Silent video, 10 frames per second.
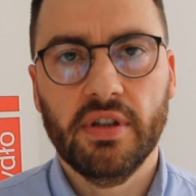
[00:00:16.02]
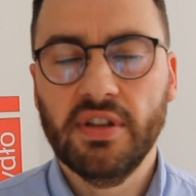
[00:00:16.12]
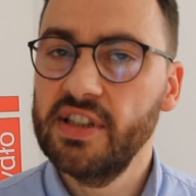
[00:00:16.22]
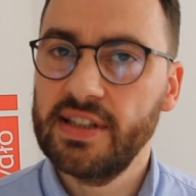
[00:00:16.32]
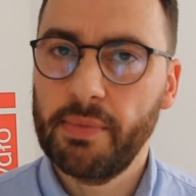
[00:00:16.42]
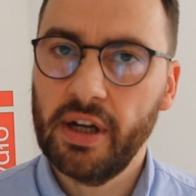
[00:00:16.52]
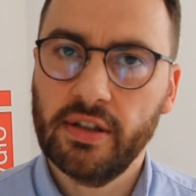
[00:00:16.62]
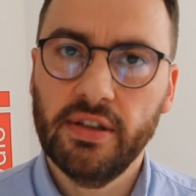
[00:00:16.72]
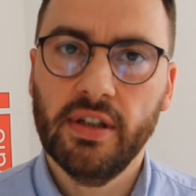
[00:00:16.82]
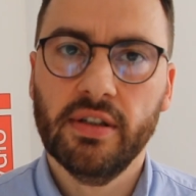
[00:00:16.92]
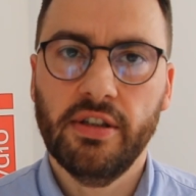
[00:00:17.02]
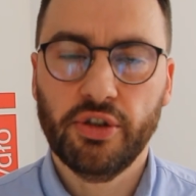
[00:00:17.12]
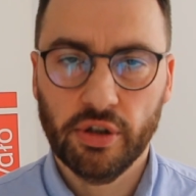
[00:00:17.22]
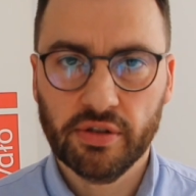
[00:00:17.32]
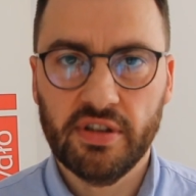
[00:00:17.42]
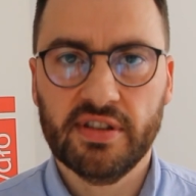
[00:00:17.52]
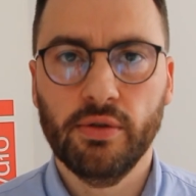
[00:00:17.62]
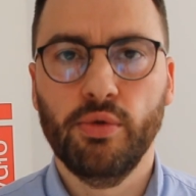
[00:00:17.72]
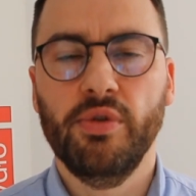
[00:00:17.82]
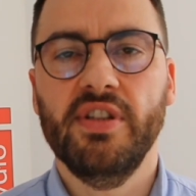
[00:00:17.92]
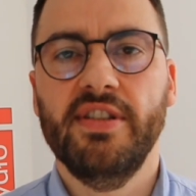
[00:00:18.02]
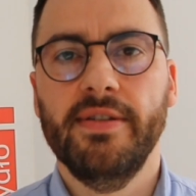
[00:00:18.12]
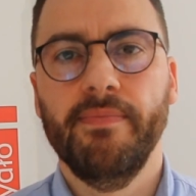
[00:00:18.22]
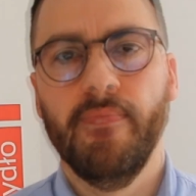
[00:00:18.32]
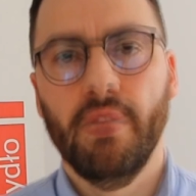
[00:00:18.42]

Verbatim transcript: gdy zabraknie kiszonki z kukurydzy?